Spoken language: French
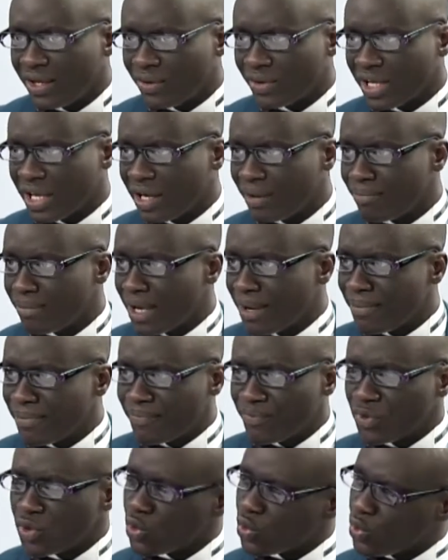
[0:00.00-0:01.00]
On a
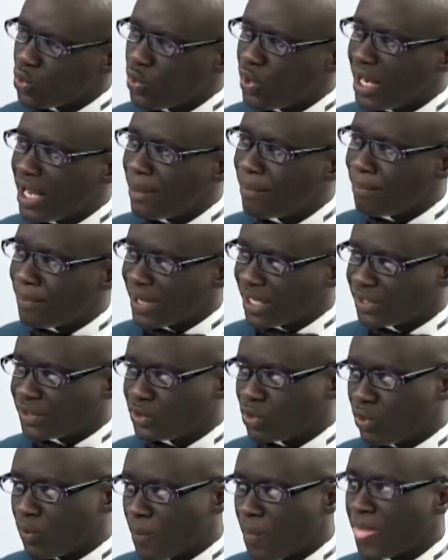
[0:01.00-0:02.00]
même eu
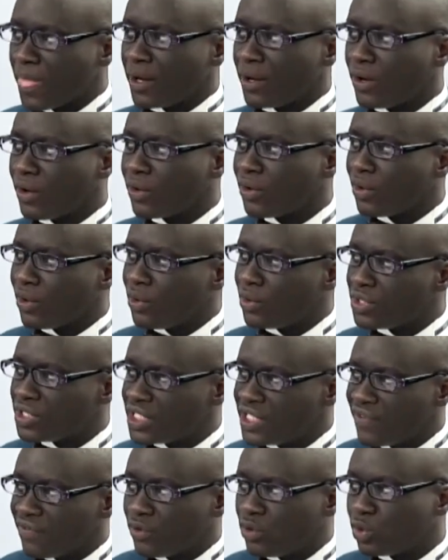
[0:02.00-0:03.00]
l'impression que le
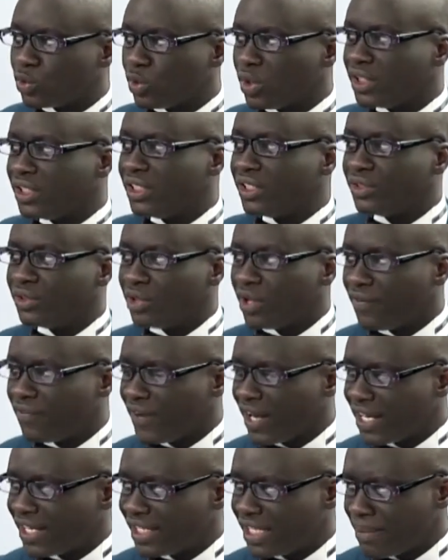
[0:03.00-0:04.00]
chiffre de 79
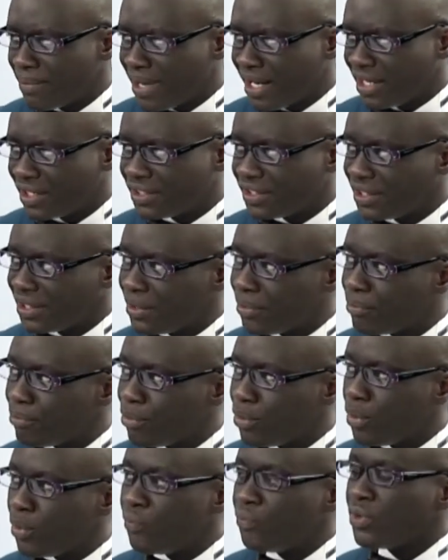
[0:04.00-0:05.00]
a été balancé un
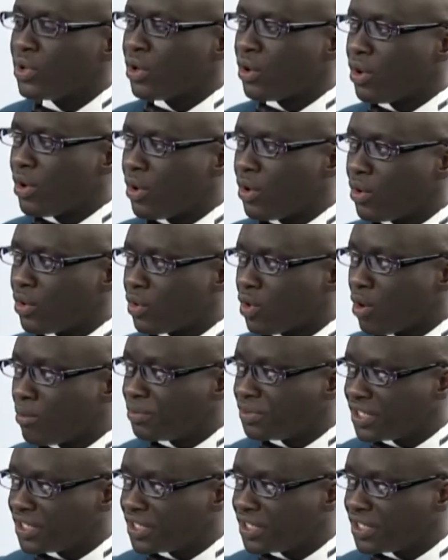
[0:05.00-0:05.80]
peu comme